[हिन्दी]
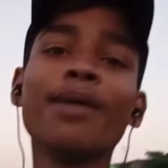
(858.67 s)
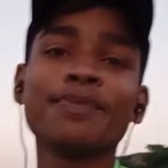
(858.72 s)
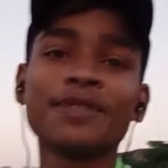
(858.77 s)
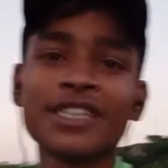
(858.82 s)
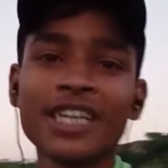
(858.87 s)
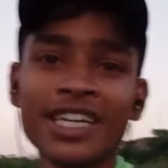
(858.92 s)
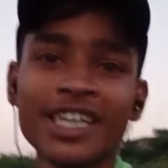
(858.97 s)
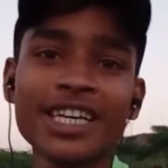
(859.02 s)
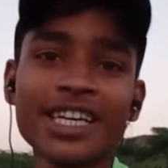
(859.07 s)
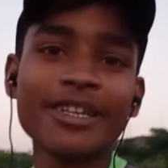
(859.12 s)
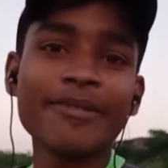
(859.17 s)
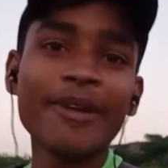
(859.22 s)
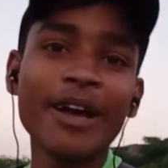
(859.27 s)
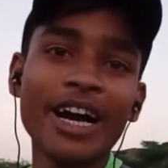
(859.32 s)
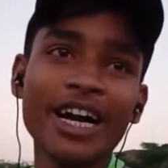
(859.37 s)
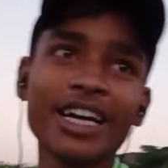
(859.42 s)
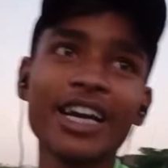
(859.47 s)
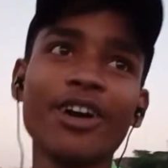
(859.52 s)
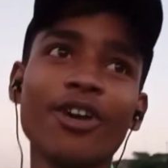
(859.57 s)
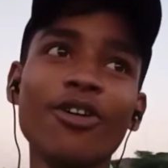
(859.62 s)
अब सीरियस में
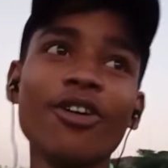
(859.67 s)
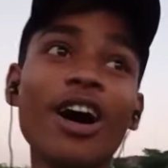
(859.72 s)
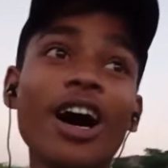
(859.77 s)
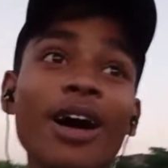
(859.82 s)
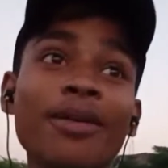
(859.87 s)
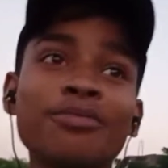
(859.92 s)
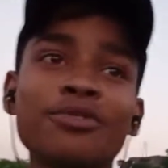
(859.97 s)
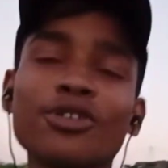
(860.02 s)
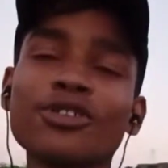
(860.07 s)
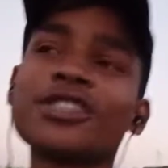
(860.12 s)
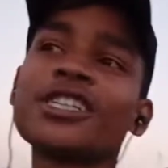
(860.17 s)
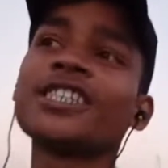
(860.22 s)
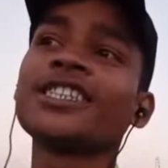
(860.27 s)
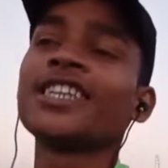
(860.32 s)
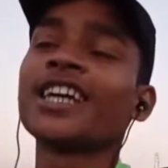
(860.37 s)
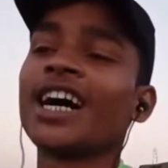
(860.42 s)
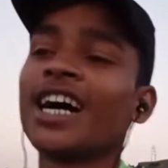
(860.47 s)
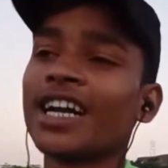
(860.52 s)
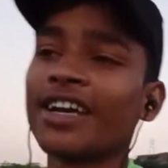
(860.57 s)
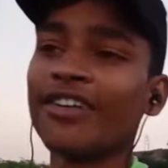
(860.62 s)
आ गया हूँ अब जो चीज़
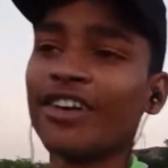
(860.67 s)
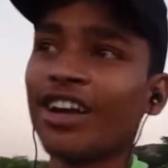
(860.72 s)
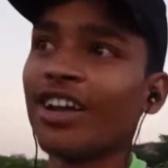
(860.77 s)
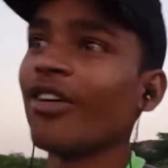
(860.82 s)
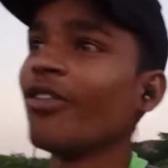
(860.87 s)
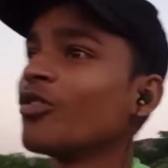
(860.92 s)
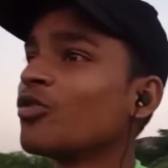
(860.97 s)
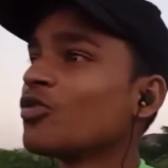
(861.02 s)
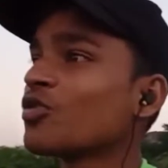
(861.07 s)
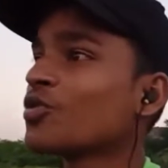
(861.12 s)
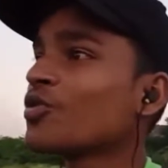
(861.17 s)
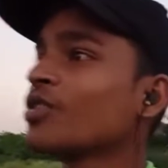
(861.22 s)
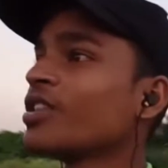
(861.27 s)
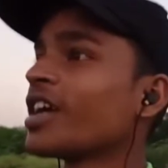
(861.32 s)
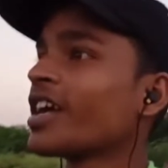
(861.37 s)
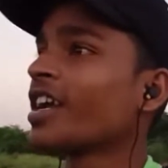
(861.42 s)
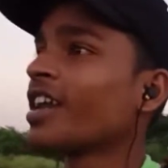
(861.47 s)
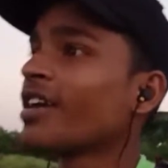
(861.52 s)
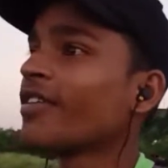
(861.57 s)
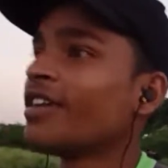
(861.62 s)
दिखाने वाला हूँ उसको
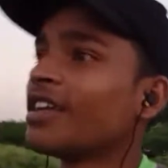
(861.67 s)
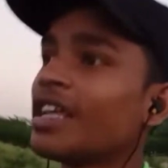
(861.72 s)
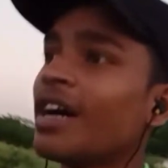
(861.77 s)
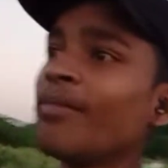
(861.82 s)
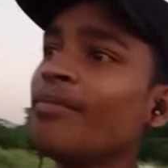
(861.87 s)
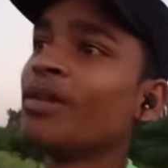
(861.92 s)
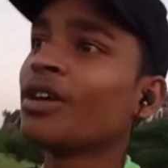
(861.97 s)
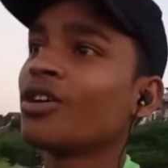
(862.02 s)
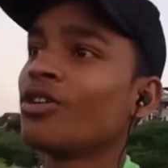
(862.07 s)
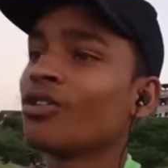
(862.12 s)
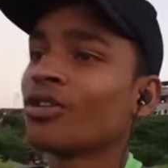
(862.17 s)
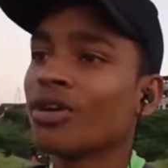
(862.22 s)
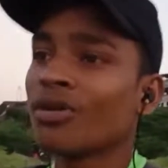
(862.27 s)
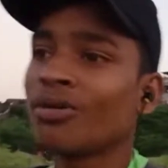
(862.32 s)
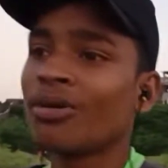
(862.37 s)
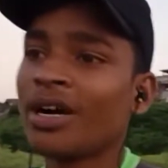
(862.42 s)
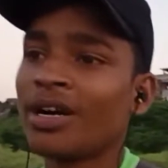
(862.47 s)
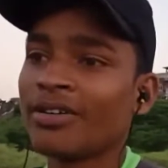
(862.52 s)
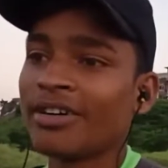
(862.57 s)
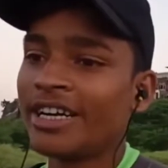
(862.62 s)
देखने के बाद अब भी कहोगे
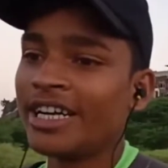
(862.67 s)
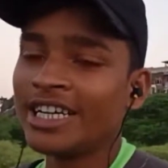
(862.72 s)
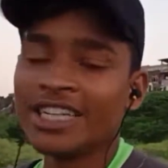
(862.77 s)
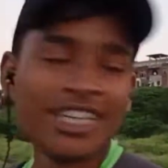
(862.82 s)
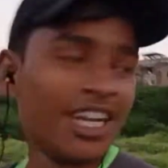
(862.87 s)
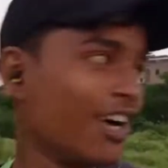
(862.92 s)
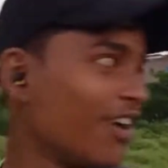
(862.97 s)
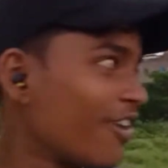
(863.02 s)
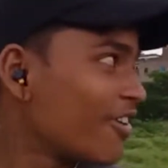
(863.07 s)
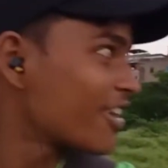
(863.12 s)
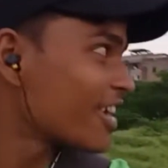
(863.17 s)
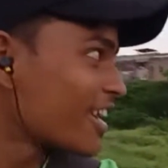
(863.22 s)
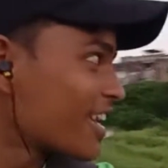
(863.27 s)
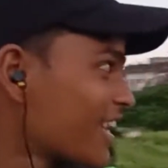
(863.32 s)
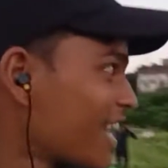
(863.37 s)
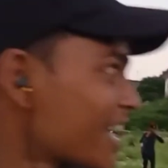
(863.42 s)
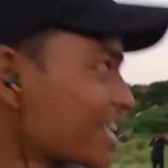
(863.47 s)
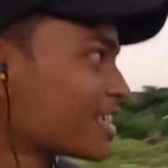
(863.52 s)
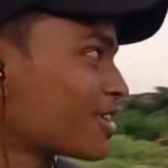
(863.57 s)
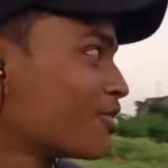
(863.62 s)
वाह वाह और एक
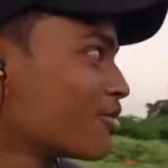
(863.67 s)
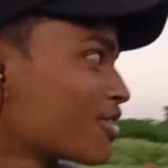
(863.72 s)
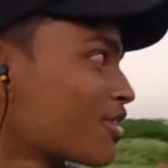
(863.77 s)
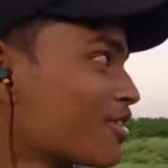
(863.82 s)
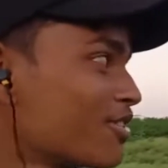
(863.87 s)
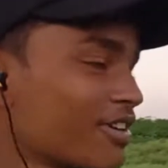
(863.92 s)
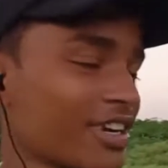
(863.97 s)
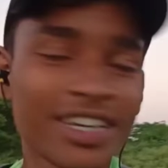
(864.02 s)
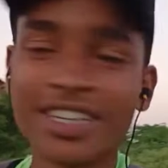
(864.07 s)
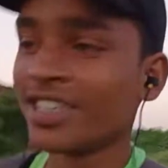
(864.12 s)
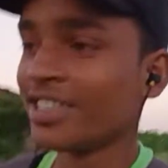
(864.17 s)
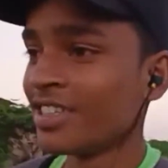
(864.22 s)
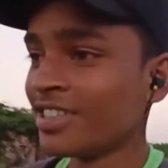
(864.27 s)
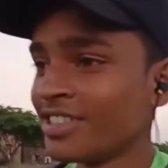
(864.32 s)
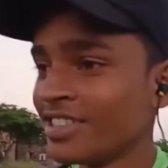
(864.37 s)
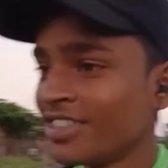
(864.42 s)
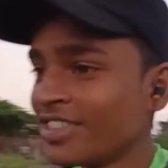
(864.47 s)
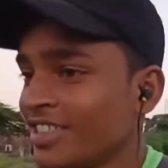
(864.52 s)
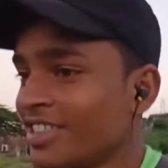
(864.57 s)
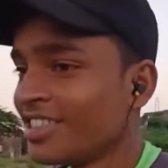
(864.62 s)
लाइक ज़रूर करोगे
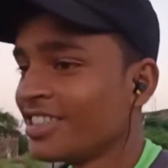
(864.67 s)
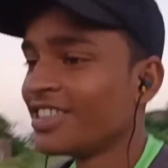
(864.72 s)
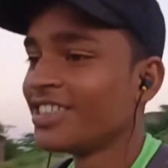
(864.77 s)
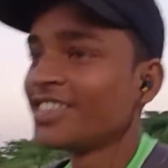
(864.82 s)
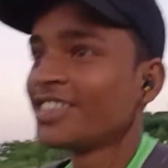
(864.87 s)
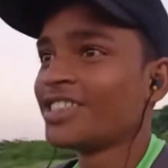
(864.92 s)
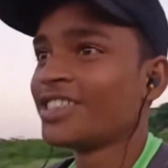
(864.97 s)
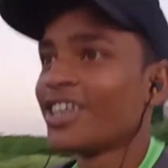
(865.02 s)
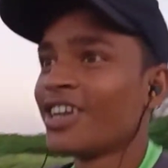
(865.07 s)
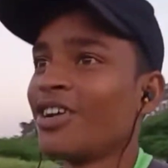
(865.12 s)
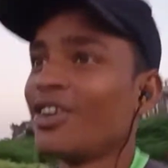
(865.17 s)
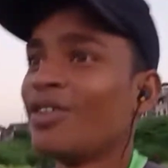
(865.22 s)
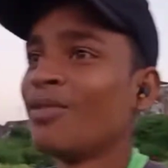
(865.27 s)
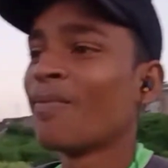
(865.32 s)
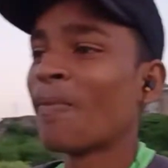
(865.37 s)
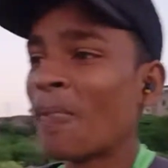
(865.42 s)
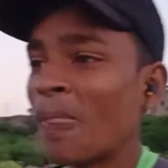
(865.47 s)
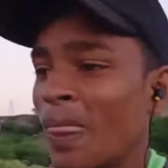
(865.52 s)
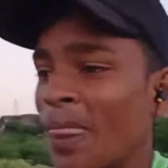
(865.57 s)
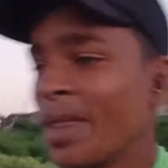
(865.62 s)
चलो
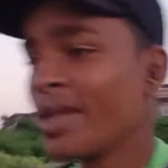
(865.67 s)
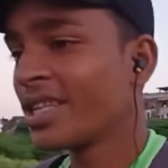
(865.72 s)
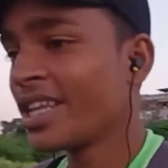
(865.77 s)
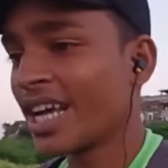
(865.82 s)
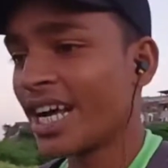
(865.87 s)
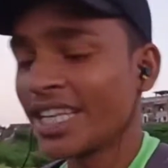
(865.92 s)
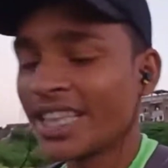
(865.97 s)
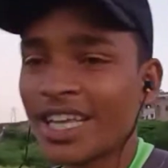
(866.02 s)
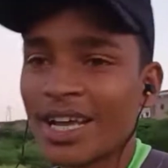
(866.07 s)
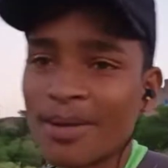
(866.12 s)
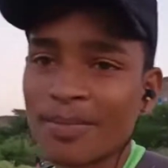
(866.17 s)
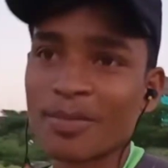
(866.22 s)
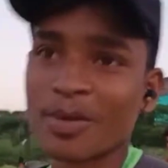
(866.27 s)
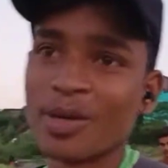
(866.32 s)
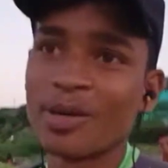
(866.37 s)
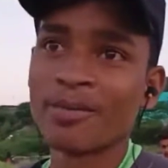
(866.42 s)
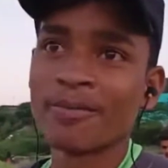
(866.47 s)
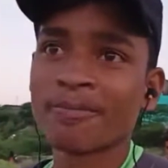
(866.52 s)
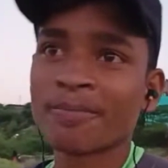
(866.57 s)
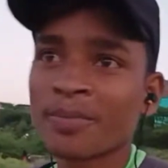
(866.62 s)
दिखाते हैं
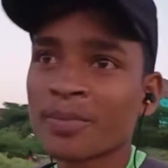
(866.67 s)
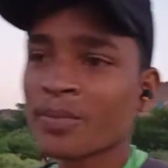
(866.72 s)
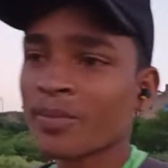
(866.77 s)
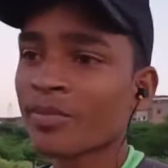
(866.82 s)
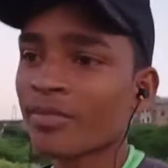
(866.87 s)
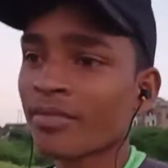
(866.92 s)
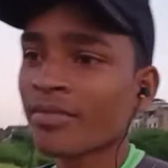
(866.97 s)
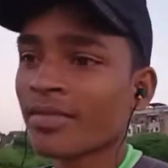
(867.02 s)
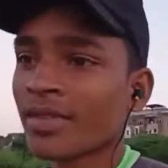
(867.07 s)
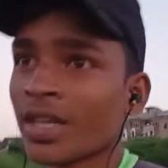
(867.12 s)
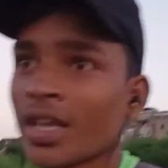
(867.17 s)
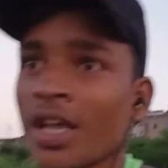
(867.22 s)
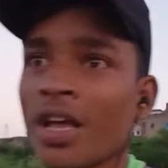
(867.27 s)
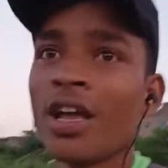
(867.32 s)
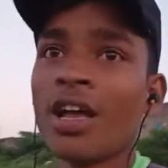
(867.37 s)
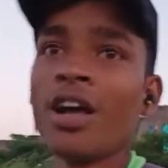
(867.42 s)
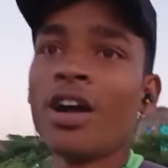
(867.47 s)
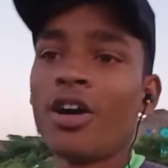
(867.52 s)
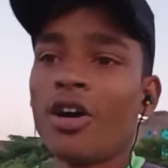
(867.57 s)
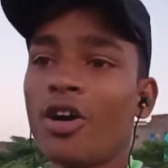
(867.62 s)
आपको
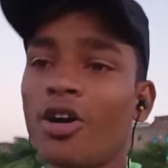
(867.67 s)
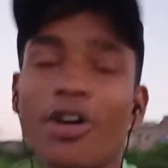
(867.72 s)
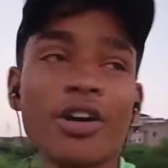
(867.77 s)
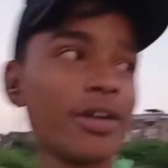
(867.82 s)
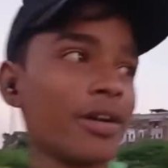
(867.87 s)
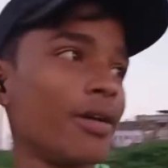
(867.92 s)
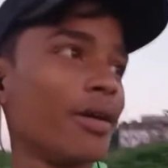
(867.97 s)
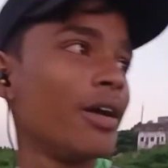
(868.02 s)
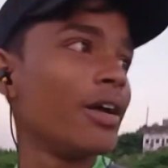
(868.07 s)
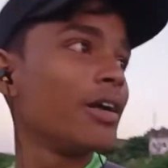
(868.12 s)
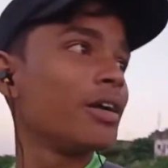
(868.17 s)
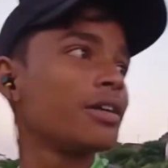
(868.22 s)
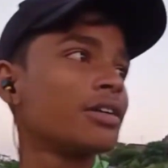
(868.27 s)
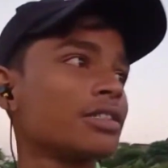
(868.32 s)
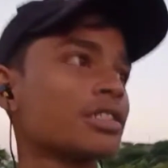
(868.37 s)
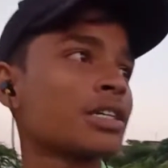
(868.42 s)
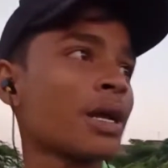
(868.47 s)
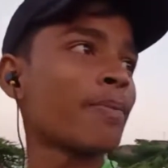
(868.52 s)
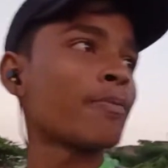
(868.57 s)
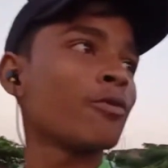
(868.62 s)
और
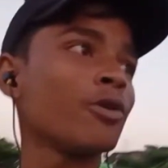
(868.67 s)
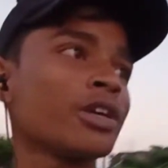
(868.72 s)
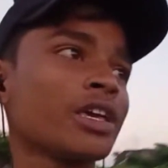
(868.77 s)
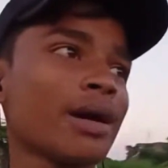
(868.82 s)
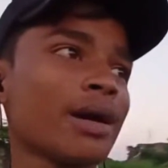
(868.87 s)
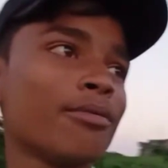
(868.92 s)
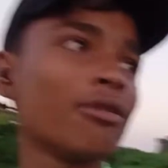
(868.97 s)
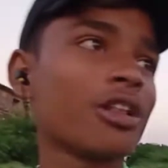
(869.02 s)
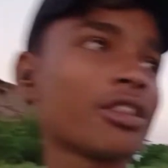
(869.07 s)
सबको क्या